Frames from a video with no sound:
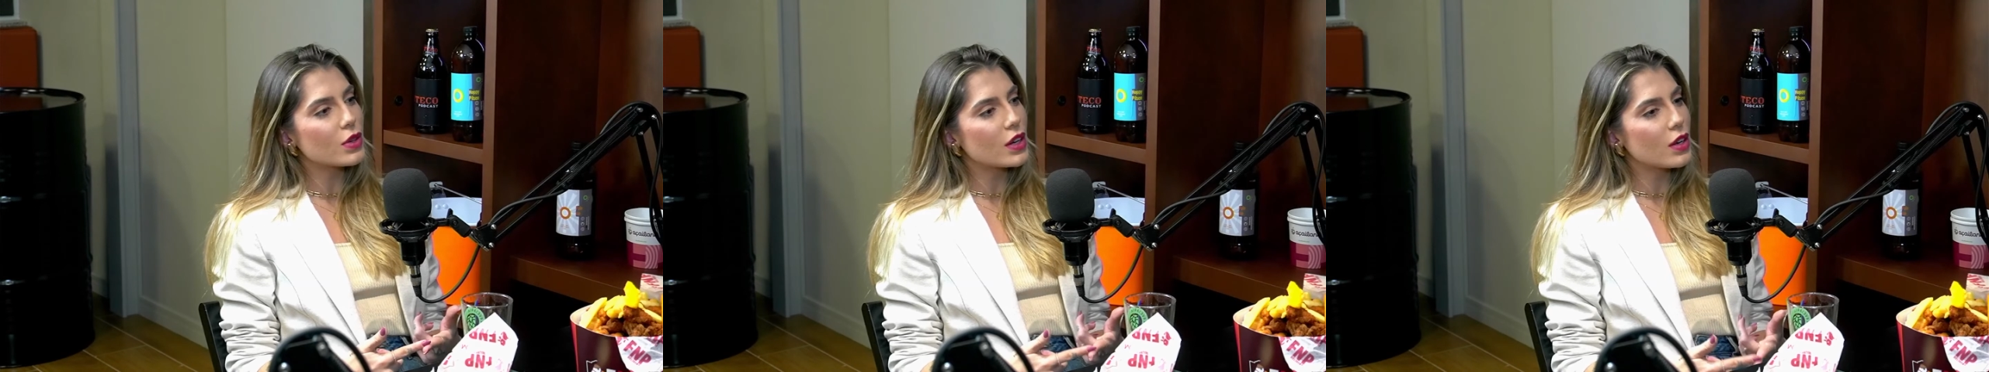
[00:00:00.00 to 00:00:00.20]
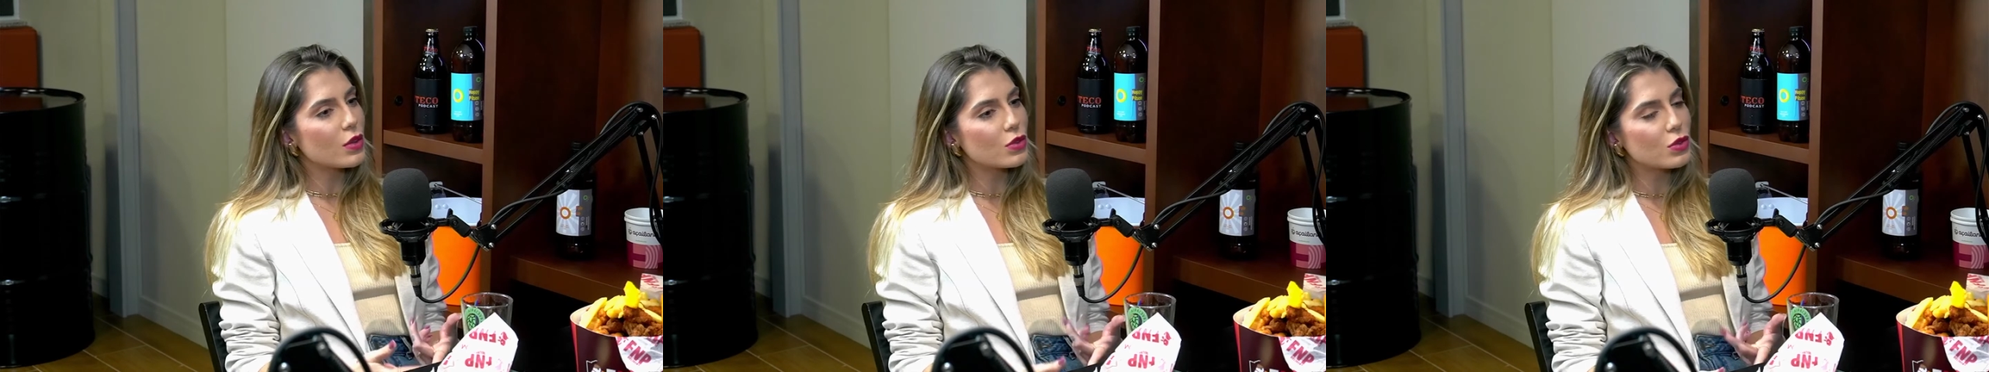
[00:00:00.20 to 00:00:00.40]

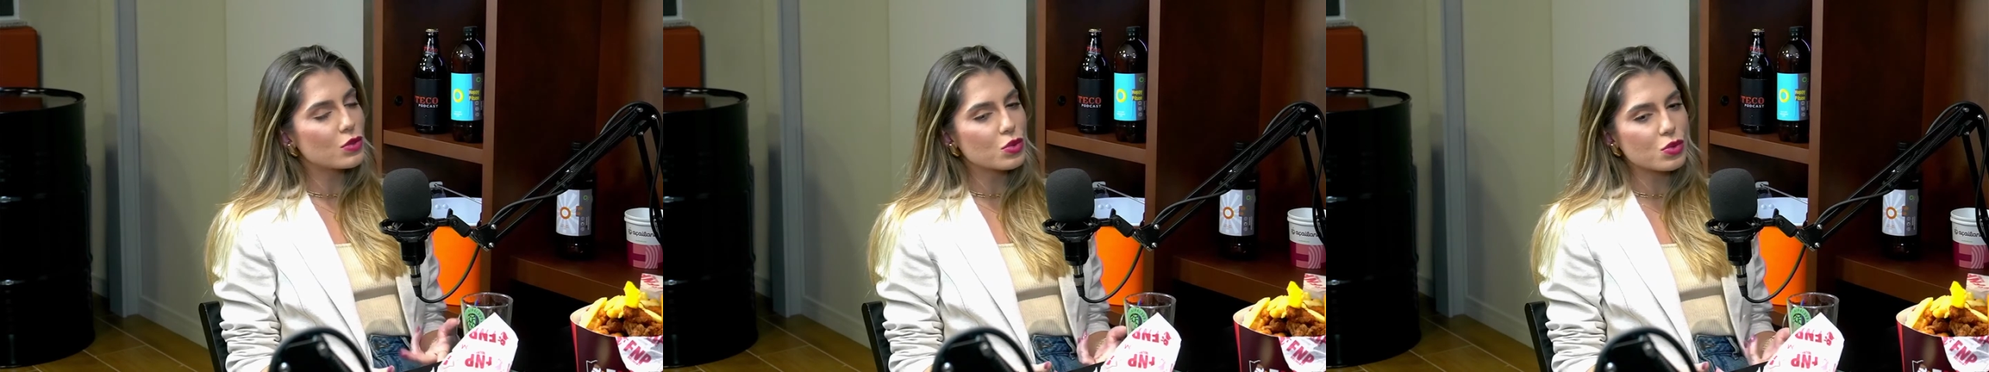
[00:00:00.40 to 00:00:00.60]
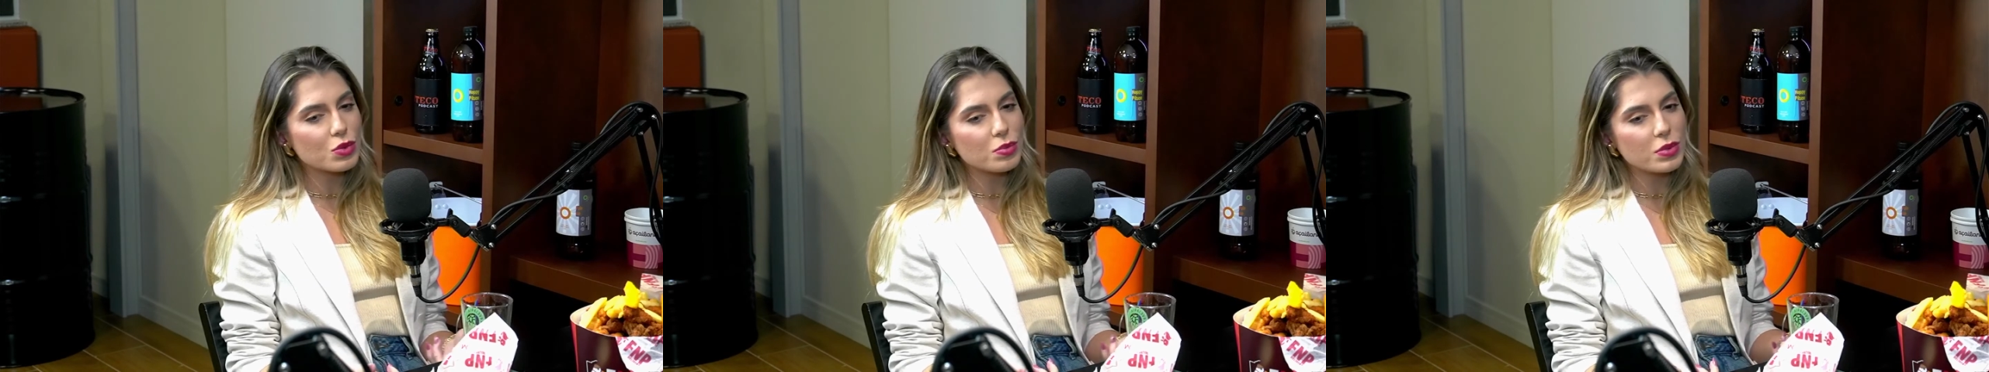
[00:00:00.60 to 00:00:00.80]
canal no
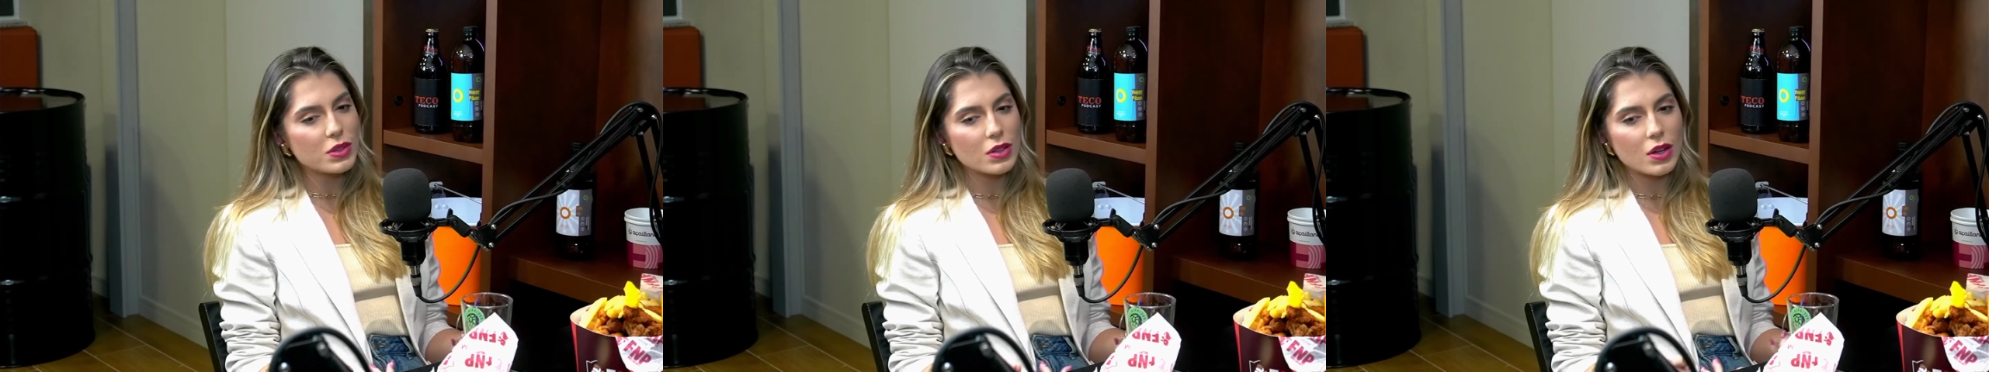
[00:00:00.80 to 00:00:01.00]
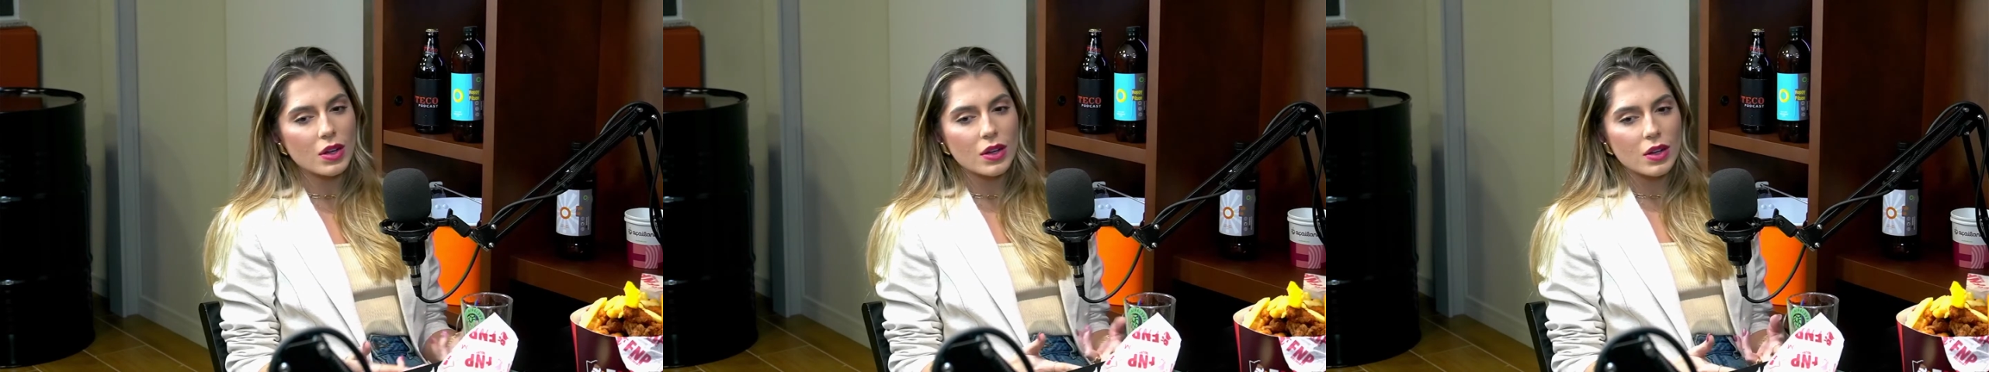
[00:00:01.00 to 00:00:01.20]

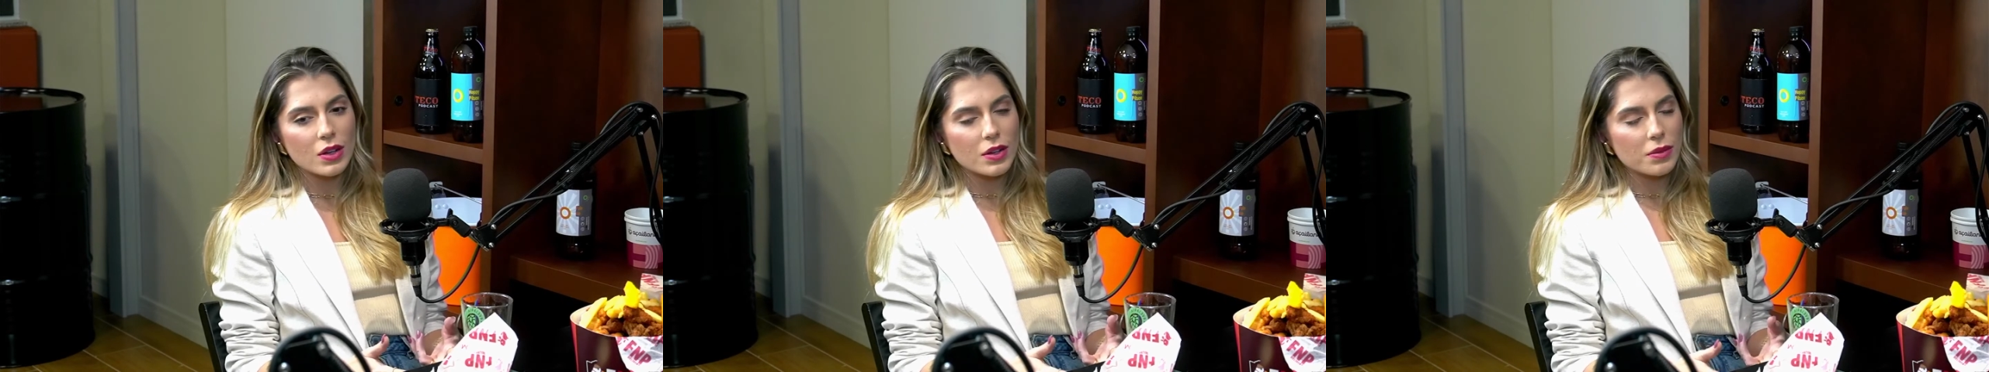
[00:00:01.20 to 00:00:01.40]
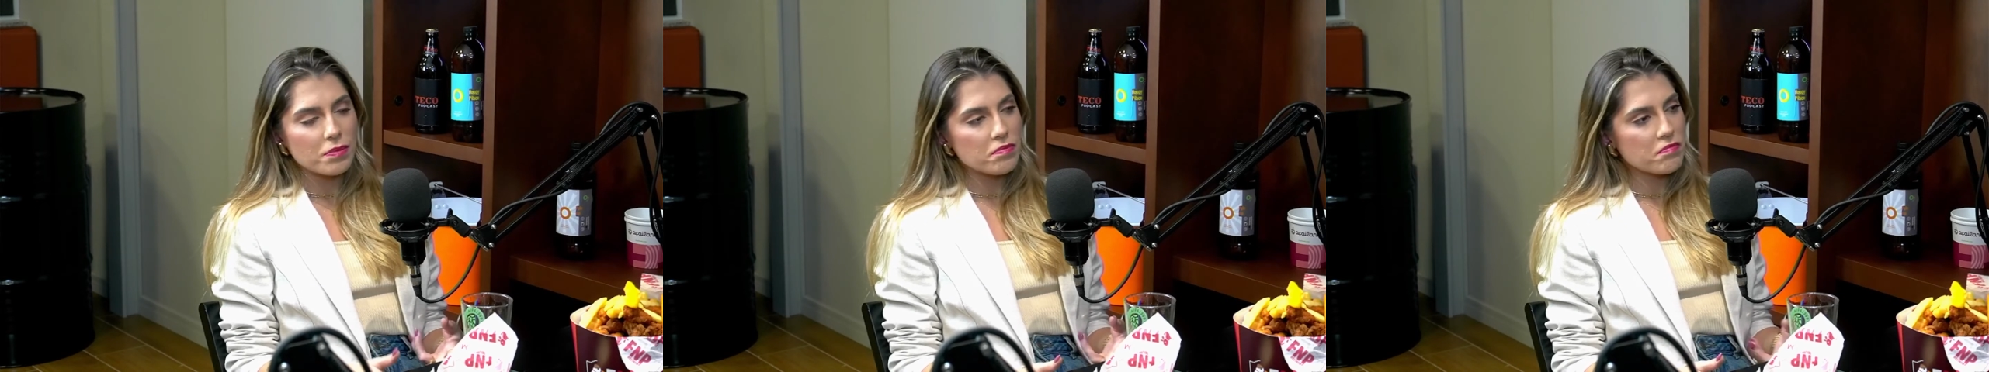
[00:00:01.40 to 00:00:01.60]
YouTube. Não
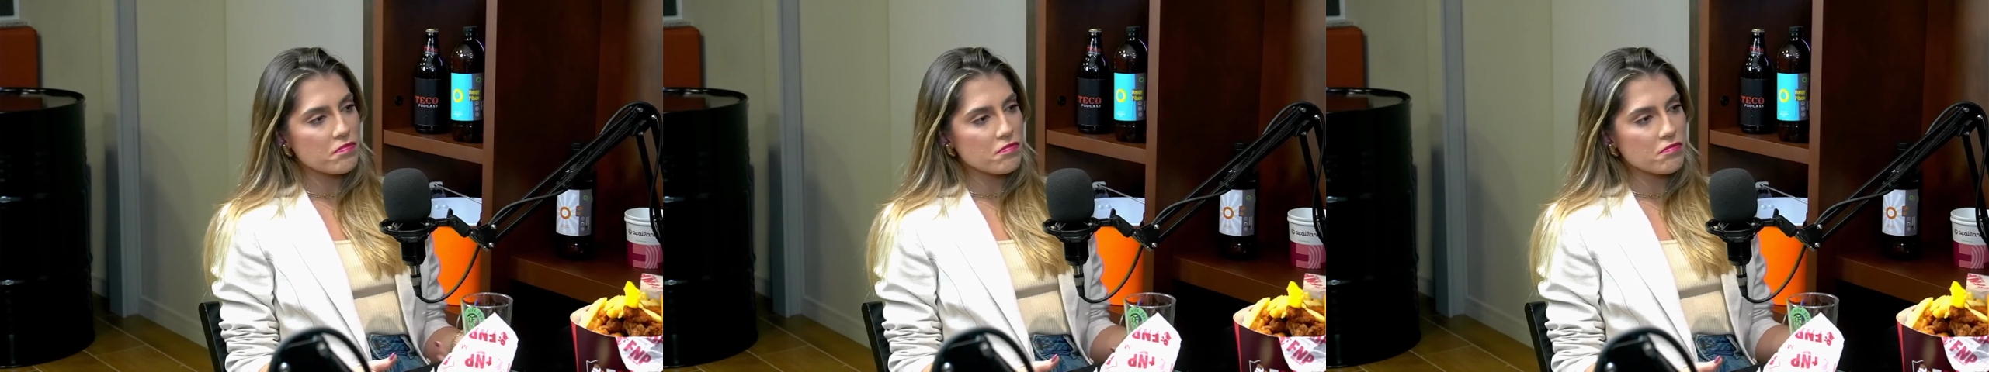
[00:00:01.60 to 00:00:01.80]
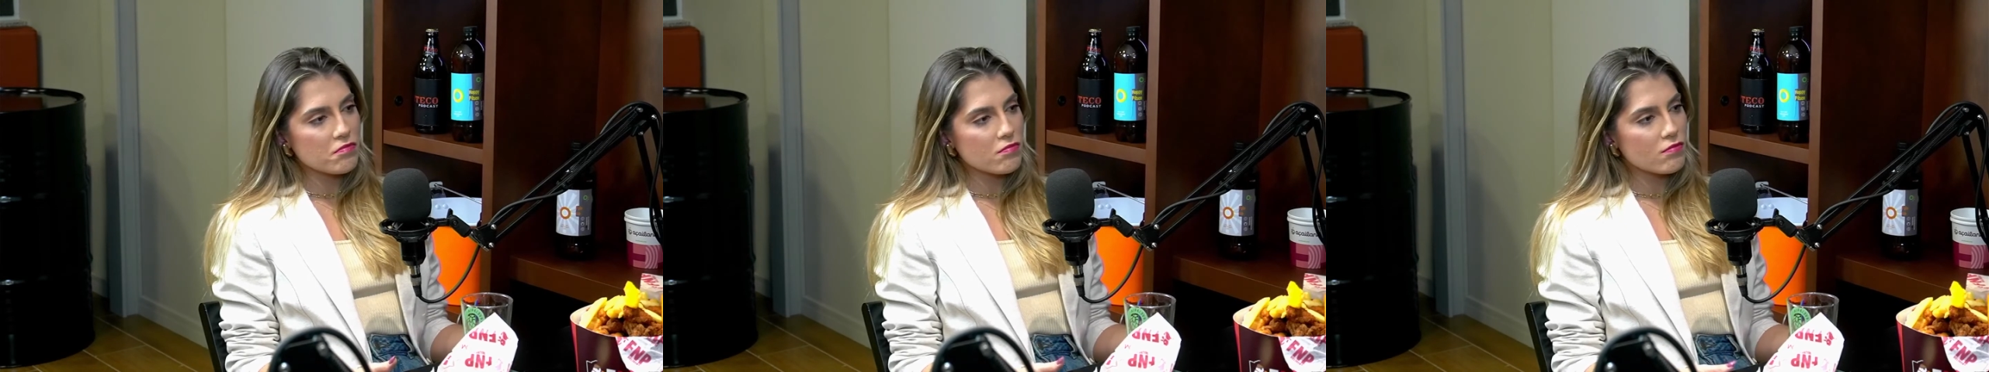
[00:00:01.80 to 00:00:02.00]
aprendeu
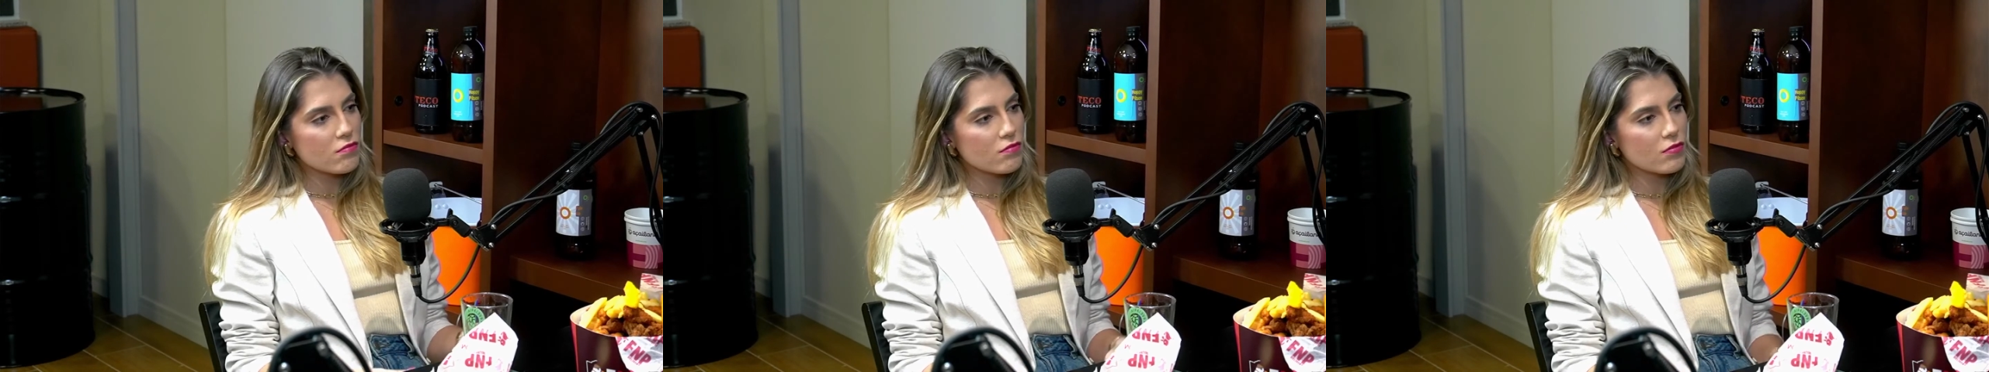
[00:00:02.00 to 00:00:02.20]
com erro.